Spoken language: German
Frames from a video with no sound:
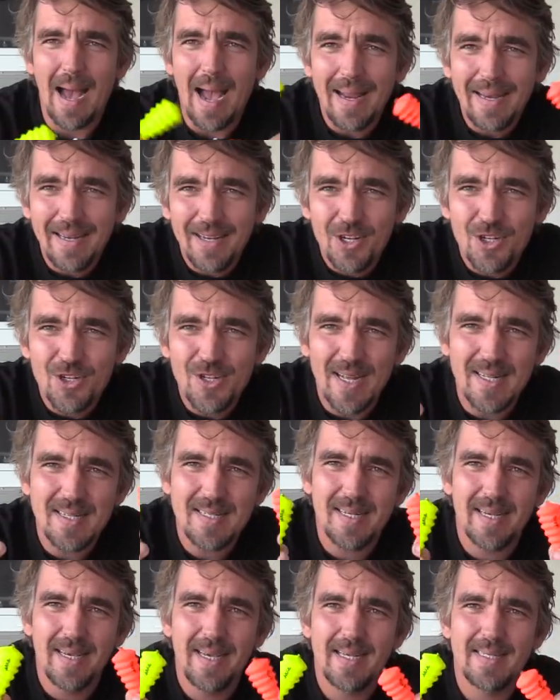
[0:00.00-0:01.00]
einige
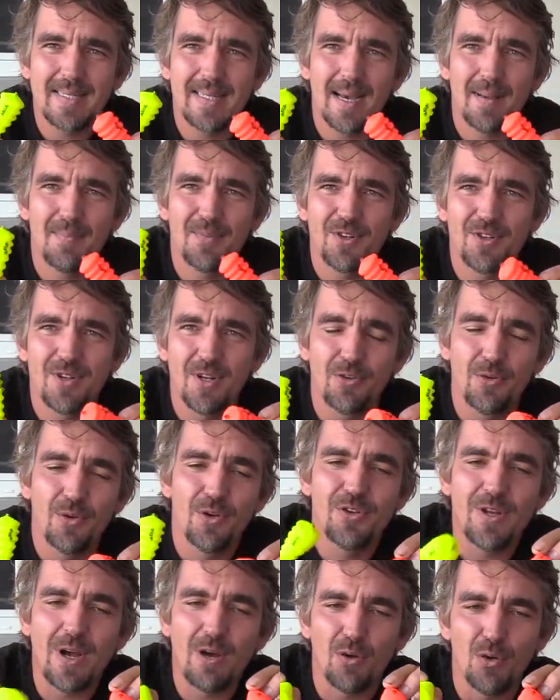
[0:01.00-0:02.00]
Scherzkekse haben sich
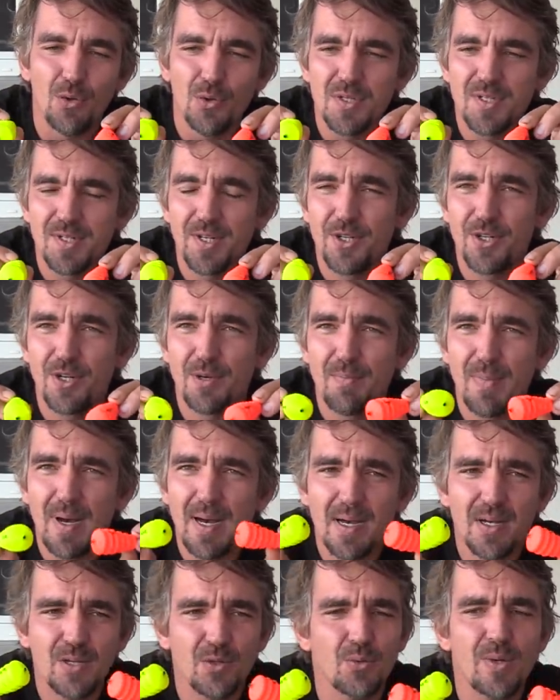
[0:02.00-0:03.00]
natürlich auch lustig
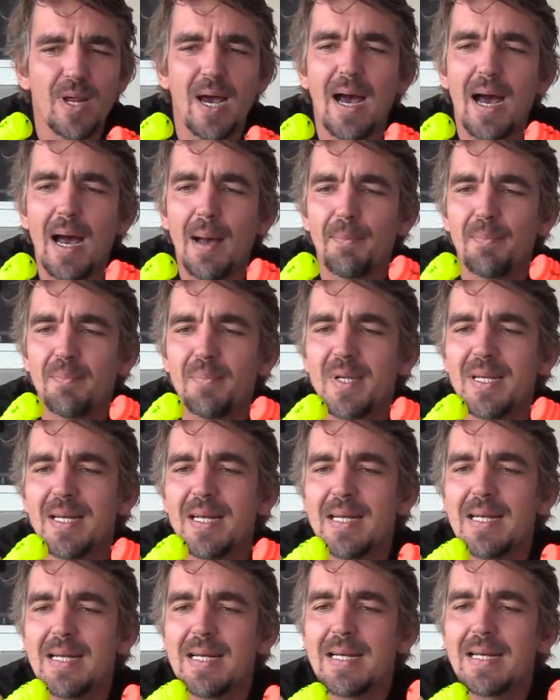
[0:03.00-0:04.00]
gemacht und
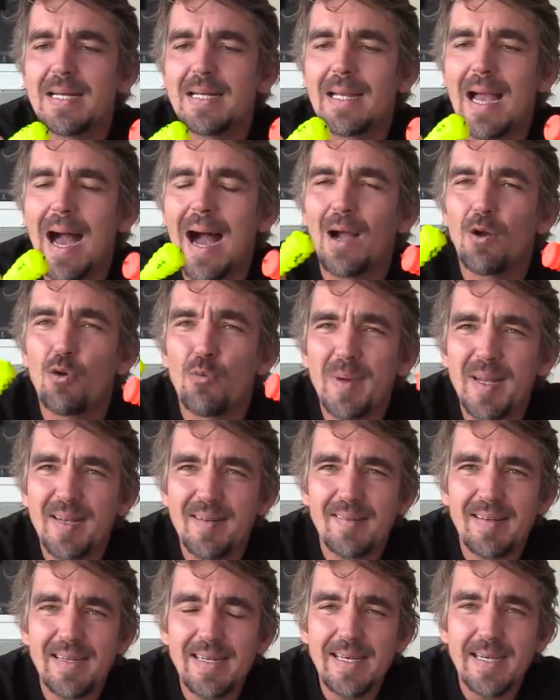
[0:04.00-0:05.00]
haben
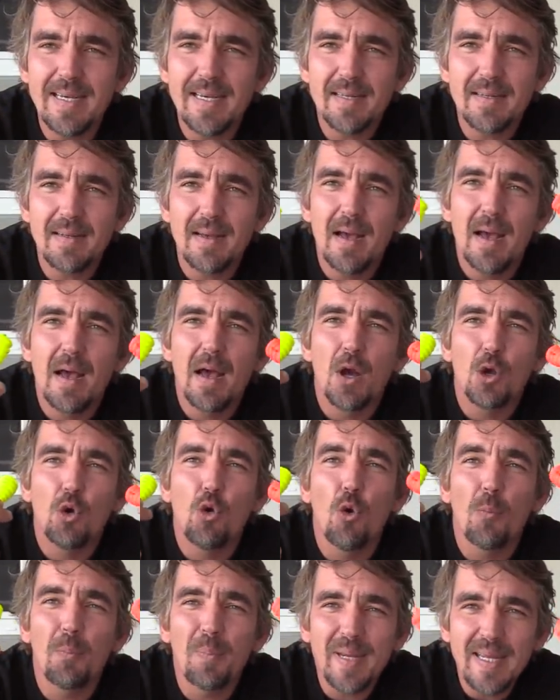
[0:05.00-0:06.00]
argumentiert,
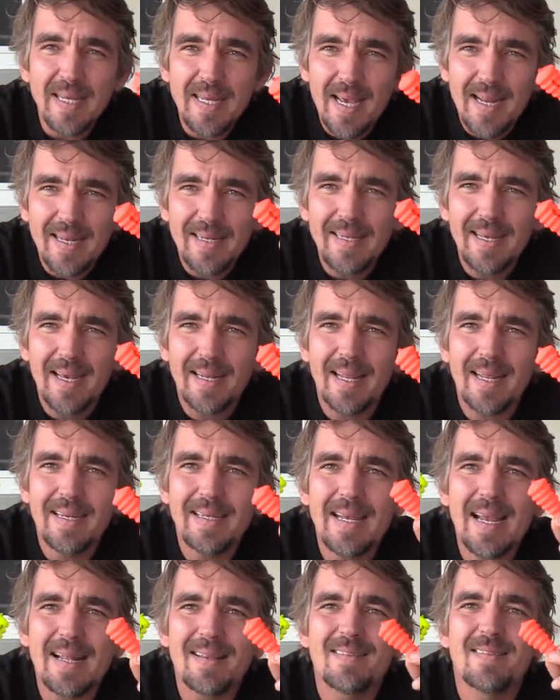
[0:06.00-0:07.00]
kopiert ihr denn
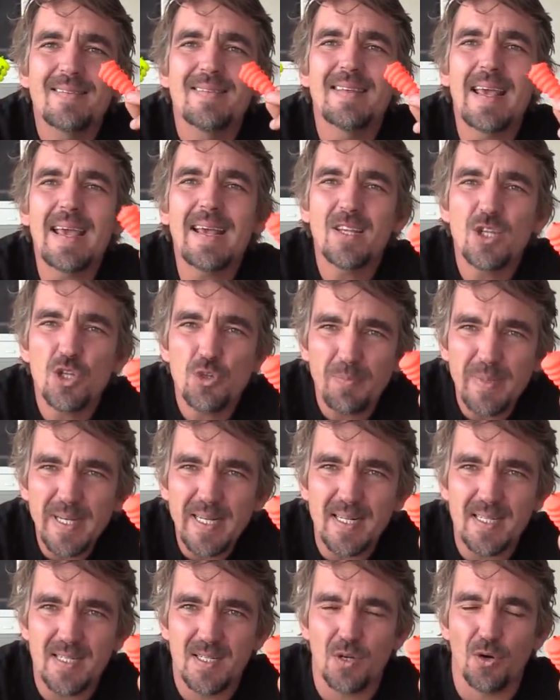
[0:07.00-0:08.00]
jetzt sechs
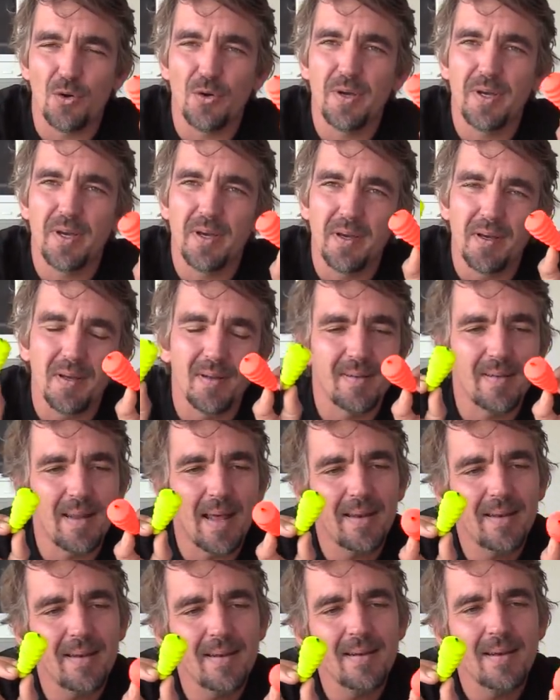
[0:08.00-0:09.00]
Spielzeuge?
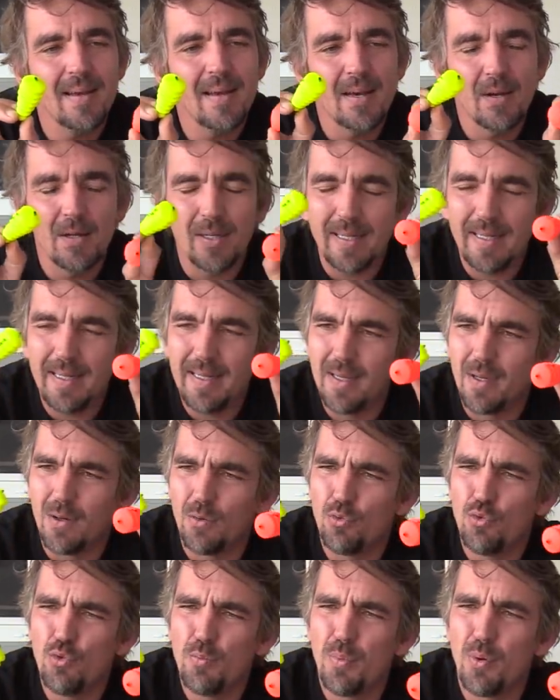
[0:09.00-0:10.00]
Denn die
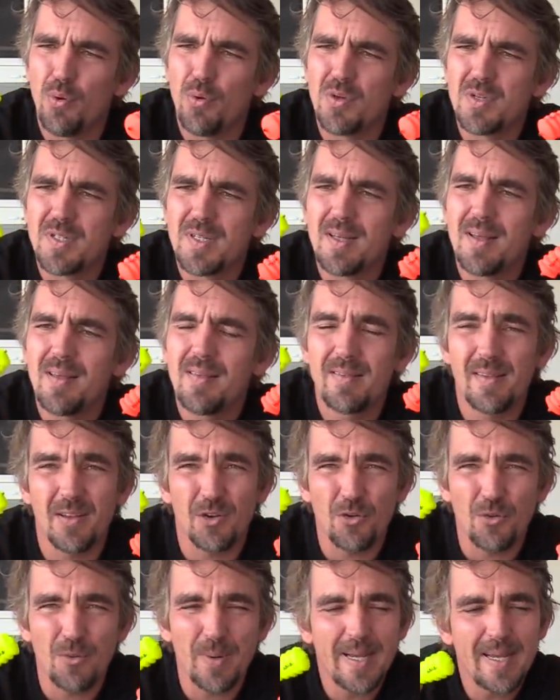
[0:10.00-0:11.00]
U-Pose, The
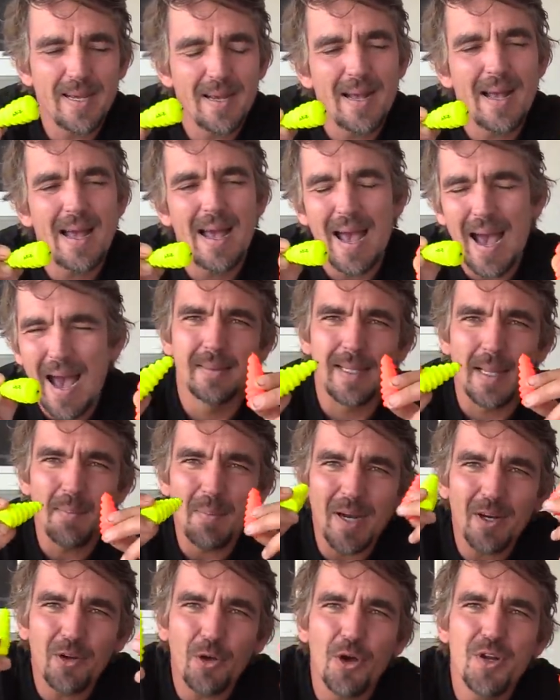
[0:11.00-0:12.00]
Tree, denn
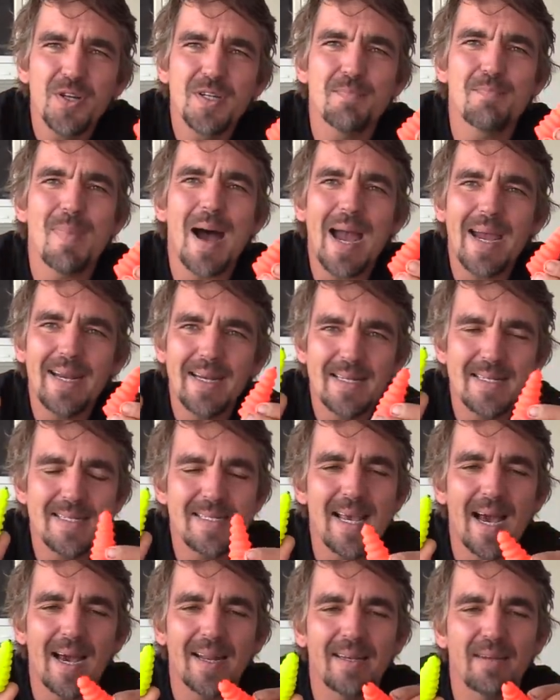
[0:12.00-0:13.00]
man könnte meinen,
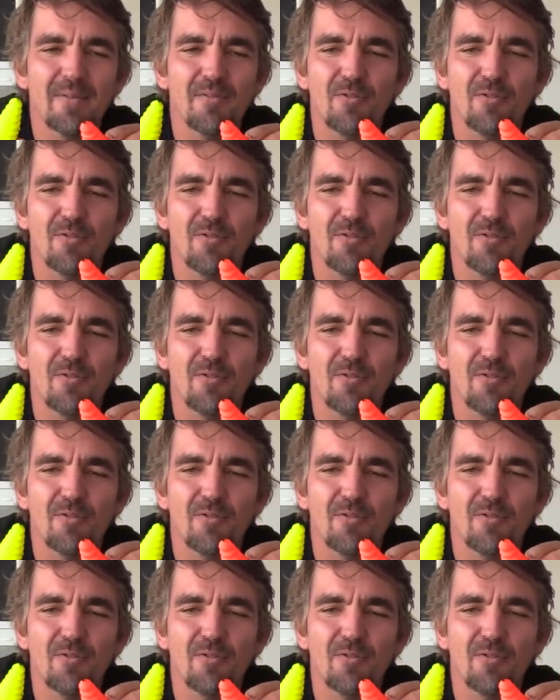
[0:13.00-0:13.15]
sie hat die